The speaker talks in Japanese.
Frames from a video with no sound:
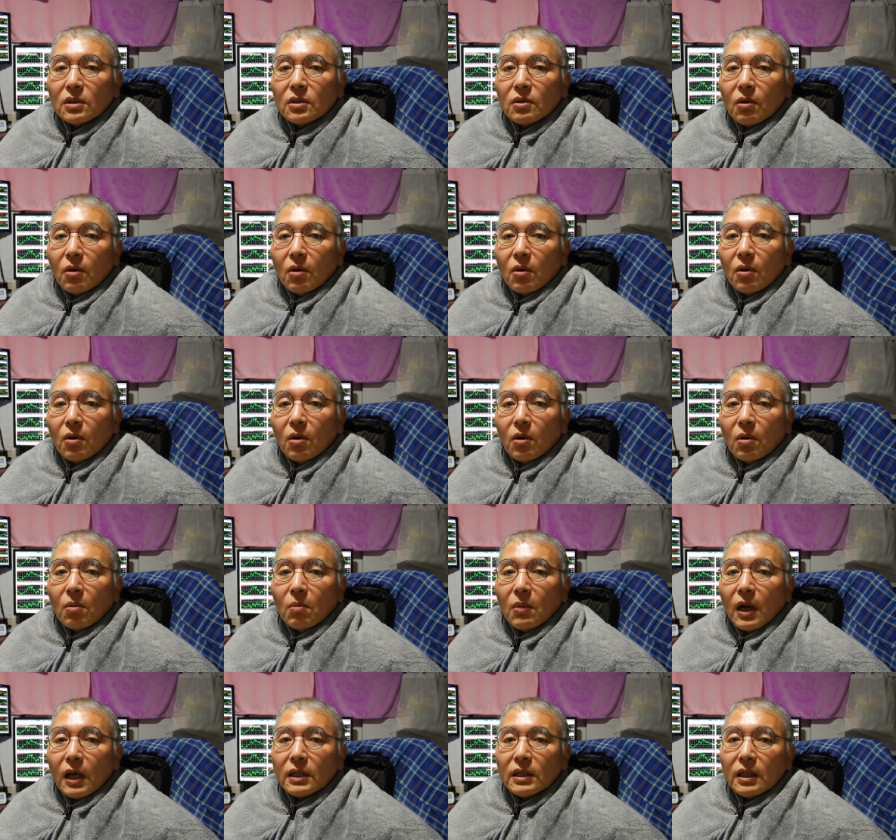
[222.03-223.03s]
知能を
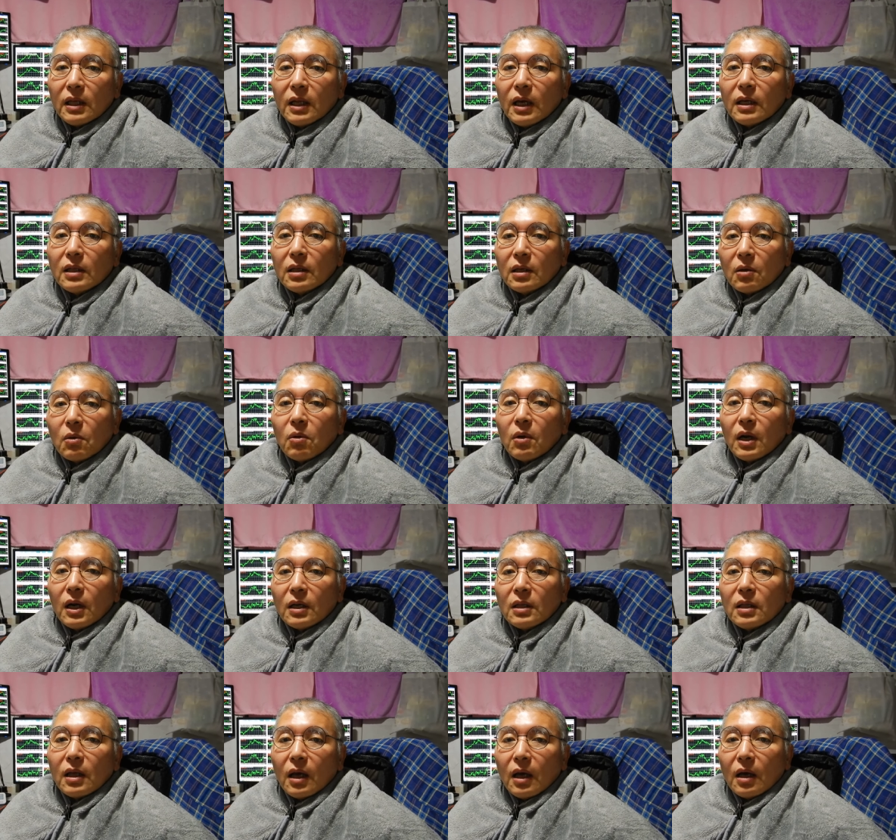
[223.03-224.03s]
もらってないで来
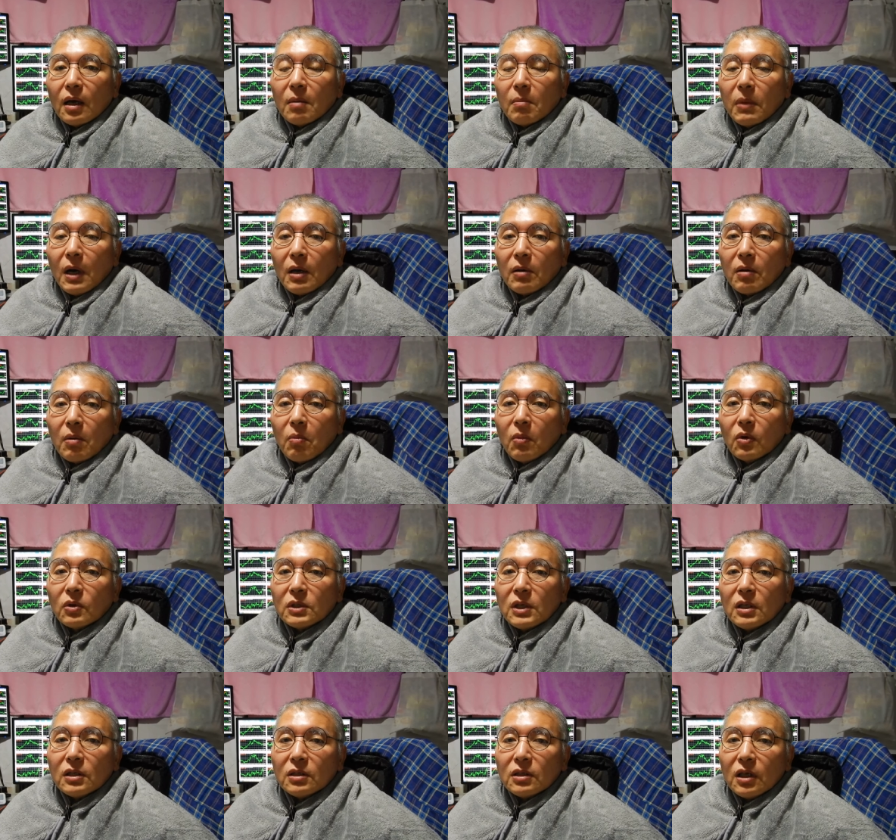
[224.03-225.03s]
られた場合は、も
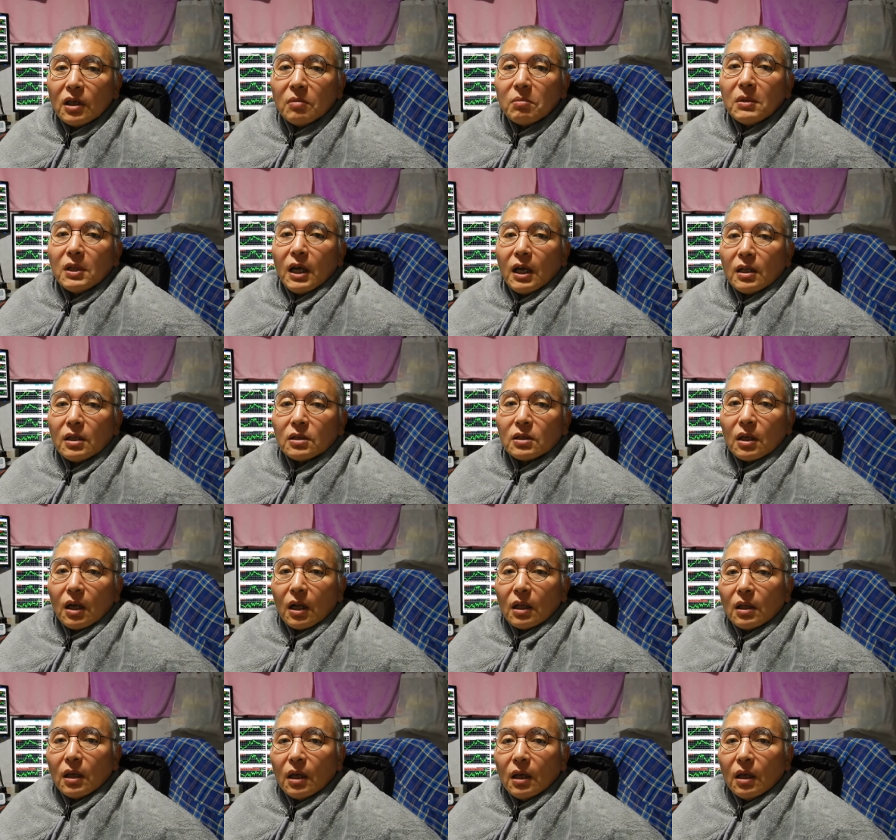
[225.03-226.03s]
う全然意味ないです
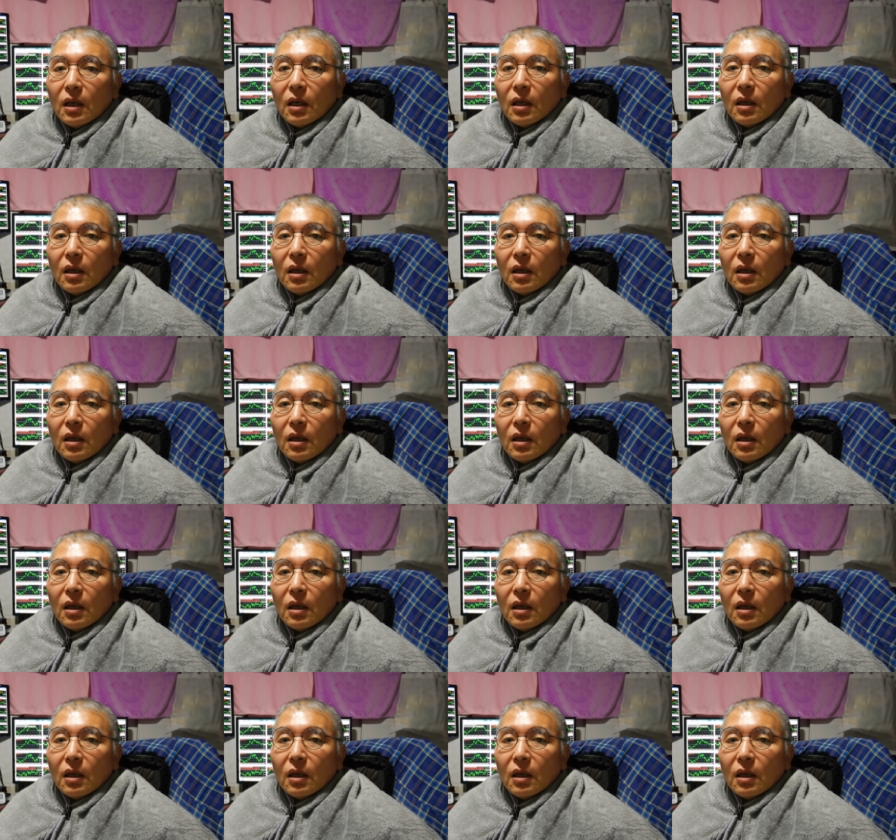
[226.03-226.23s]
からね。